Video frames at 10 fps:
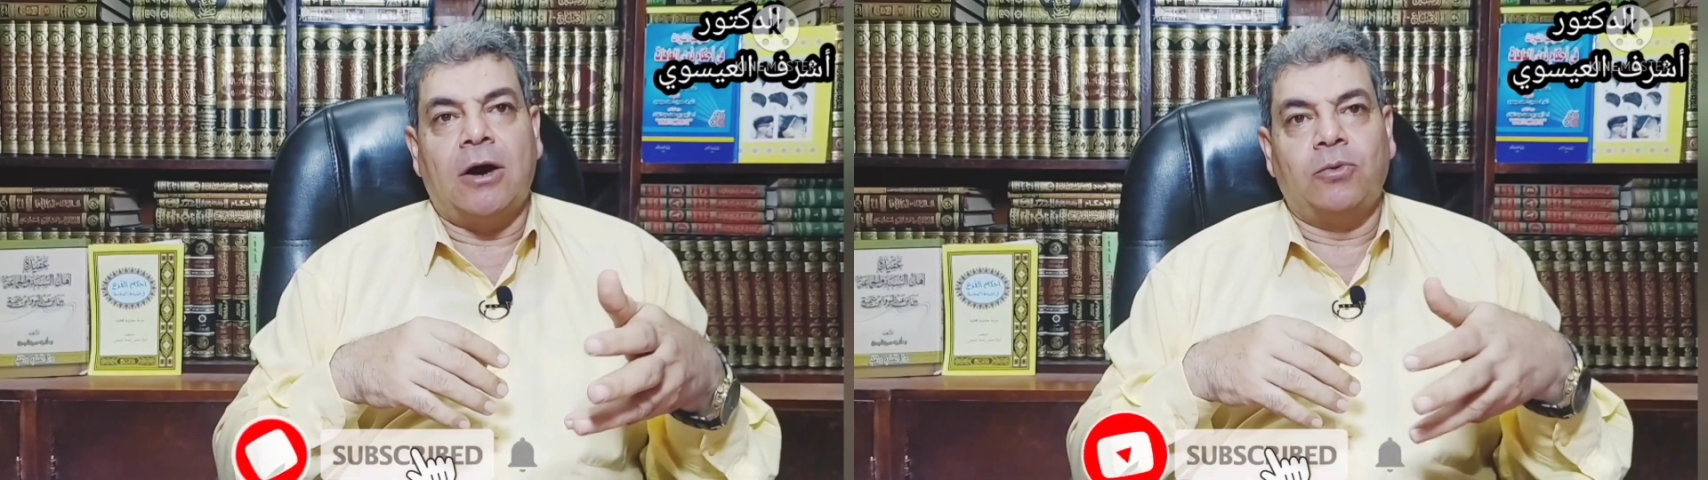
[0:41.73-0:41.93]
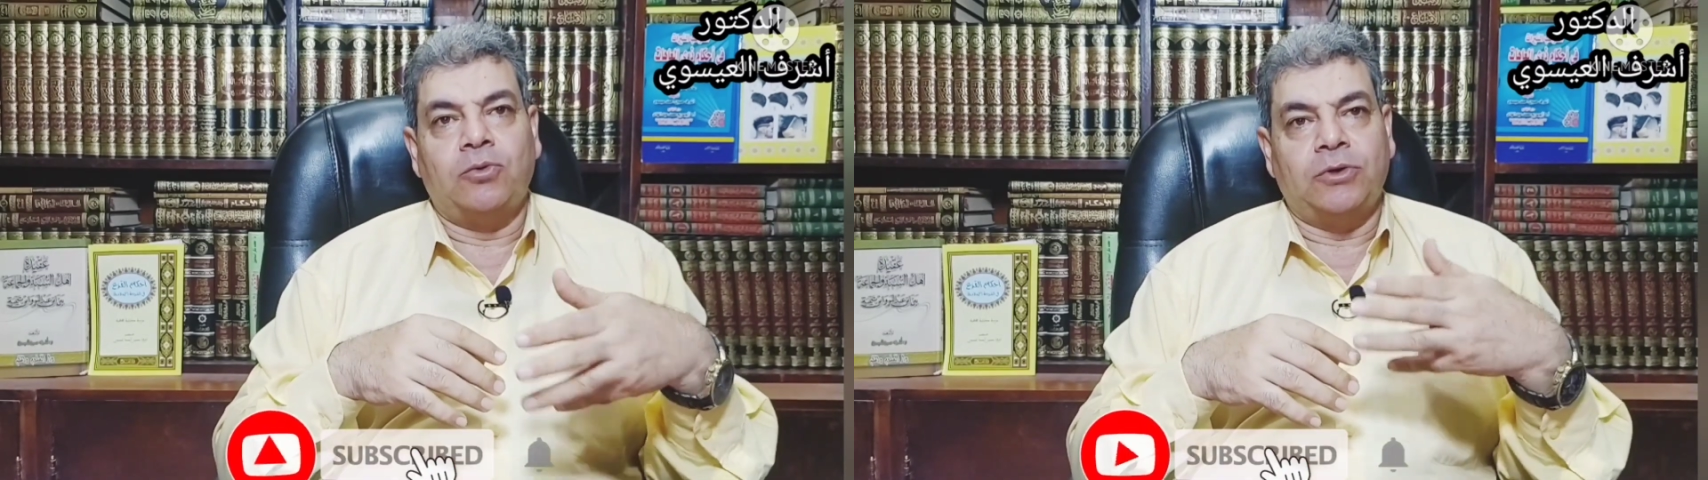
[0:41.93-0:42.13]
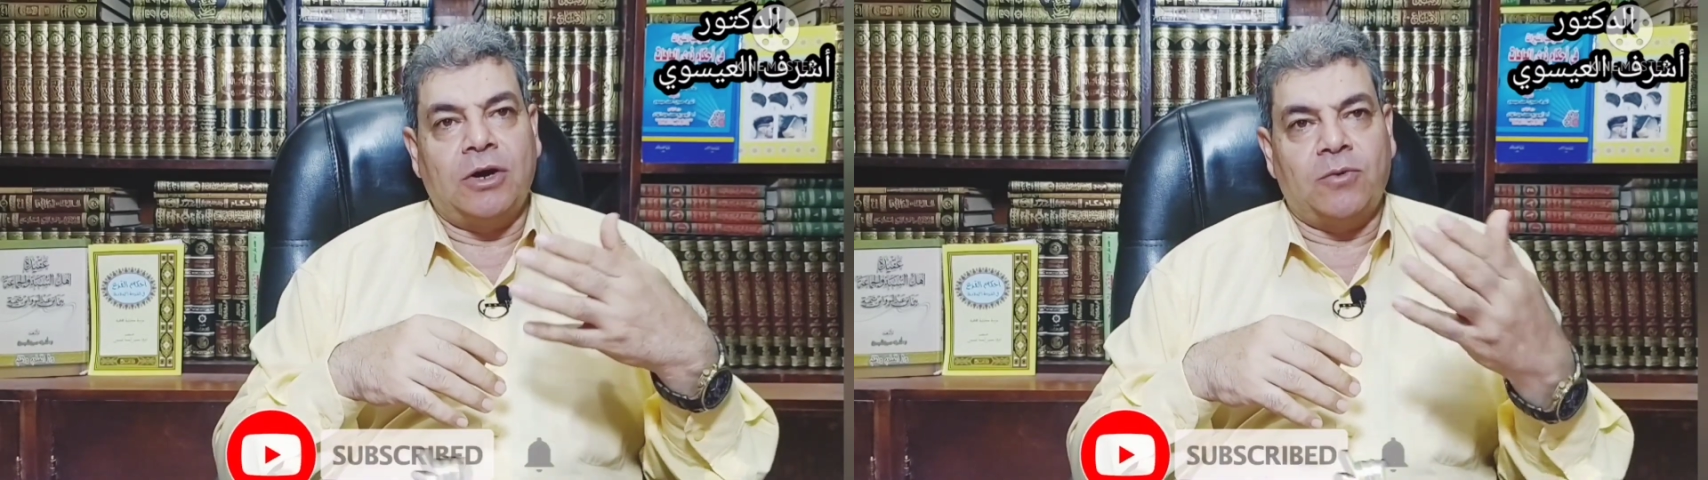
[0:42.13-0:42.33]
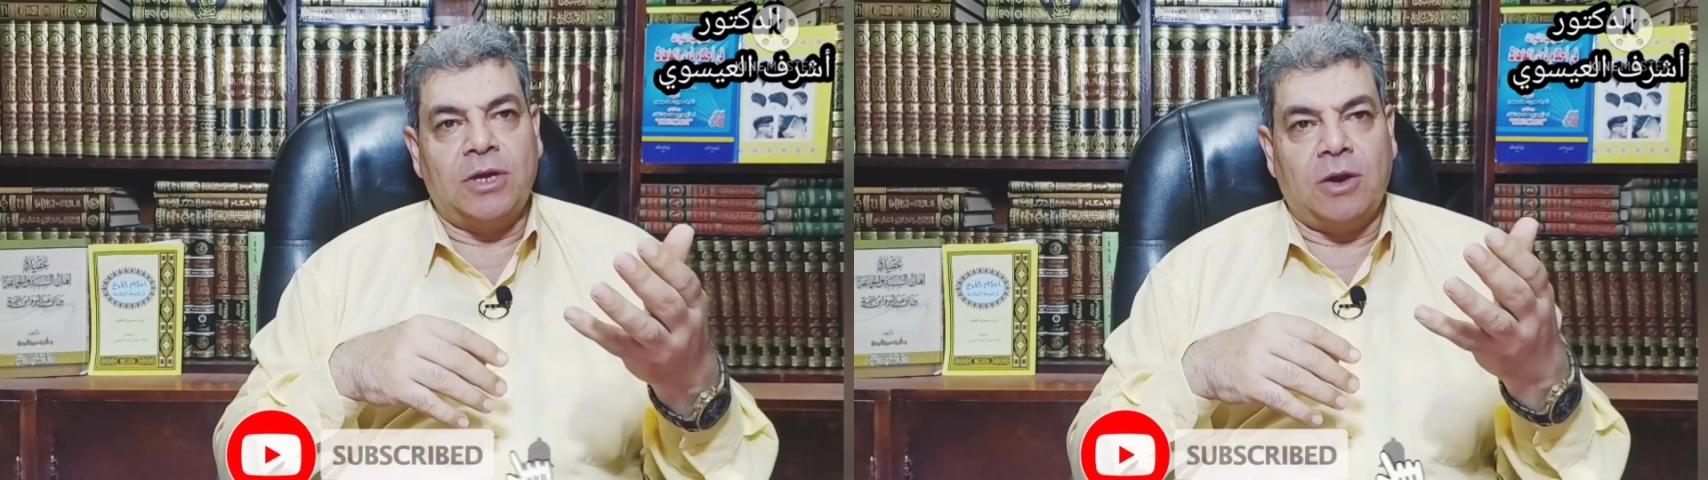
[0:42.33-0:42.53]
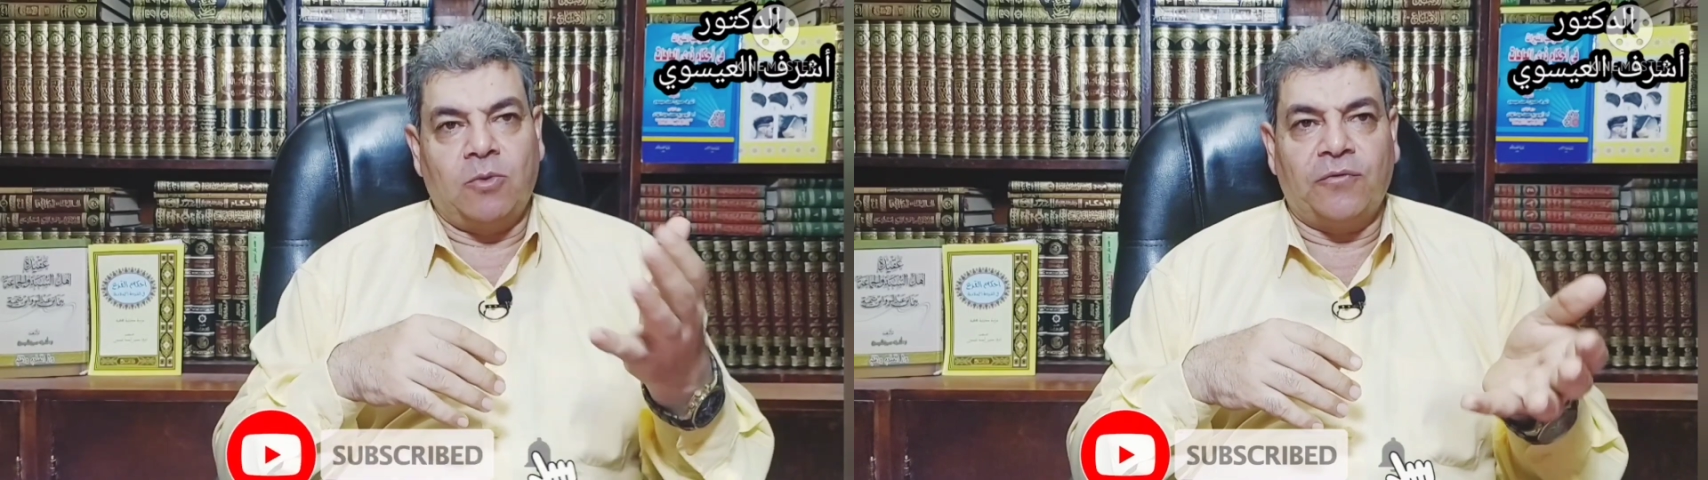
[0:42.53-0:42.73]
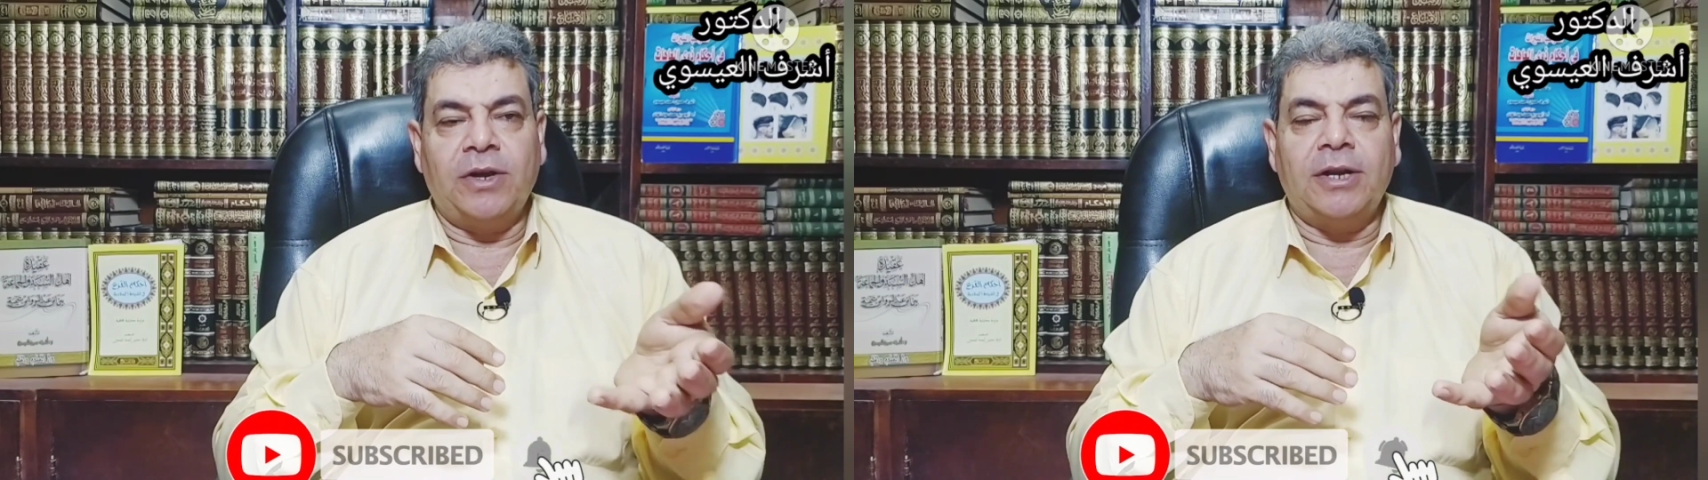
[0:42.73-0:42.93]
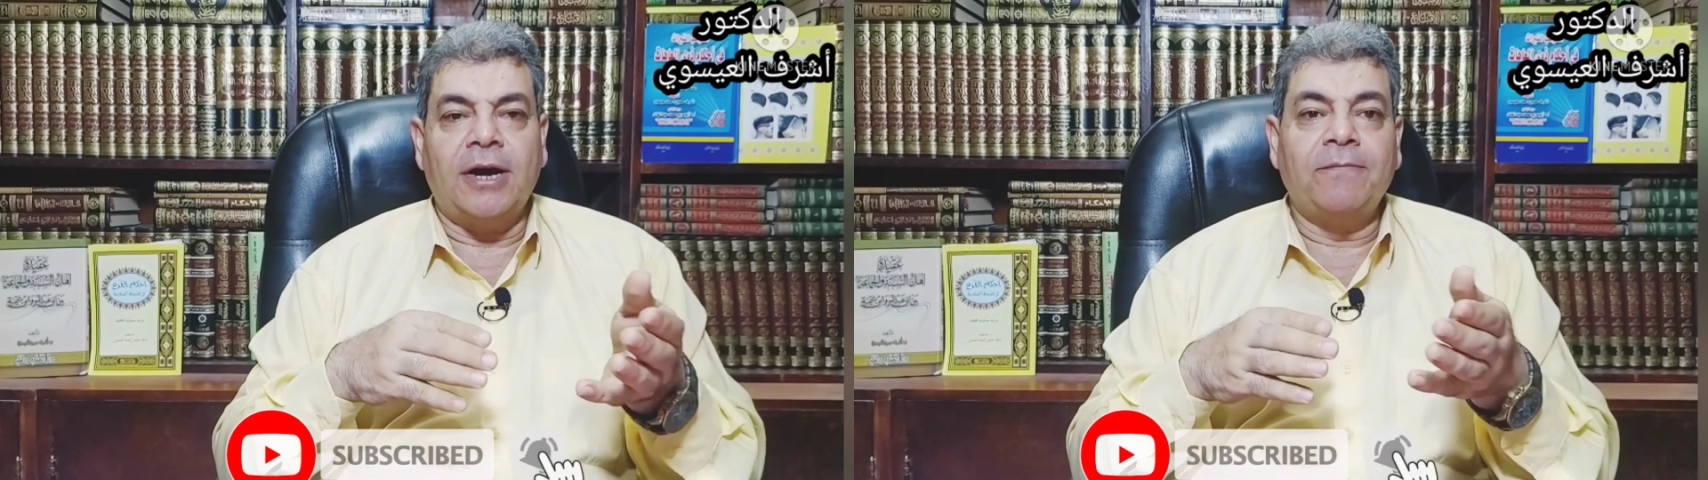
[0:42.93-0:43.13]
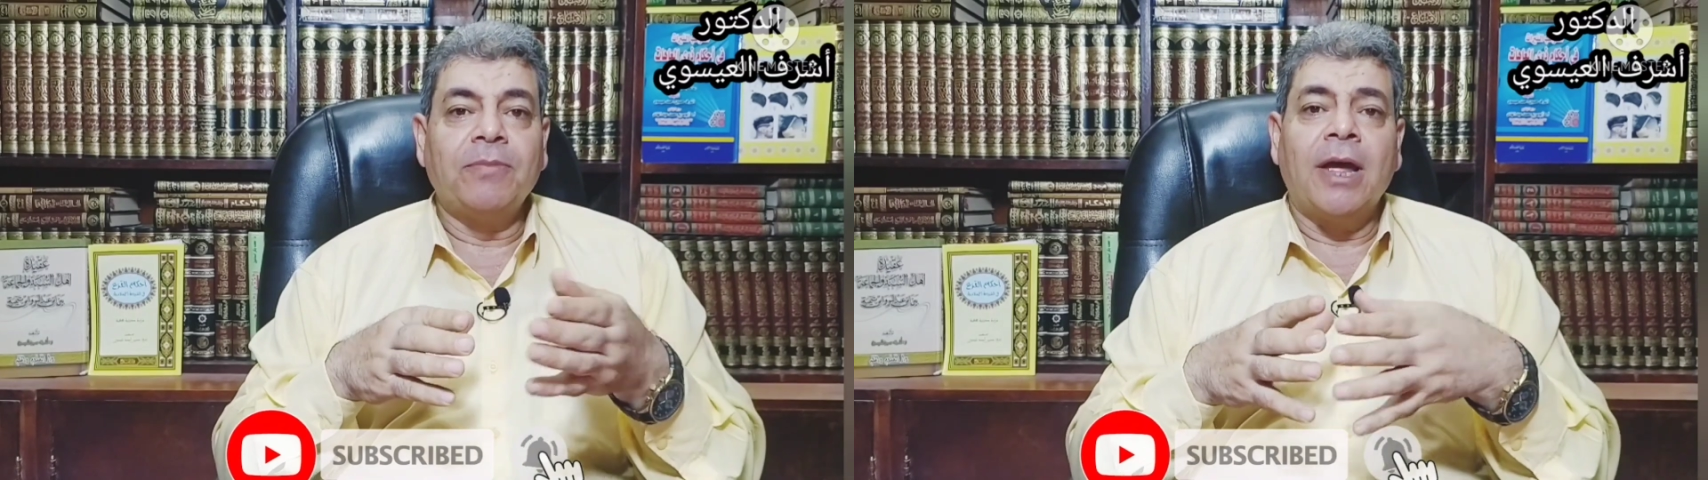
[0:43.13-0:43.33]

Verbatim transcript: أو دنيوية مفيدة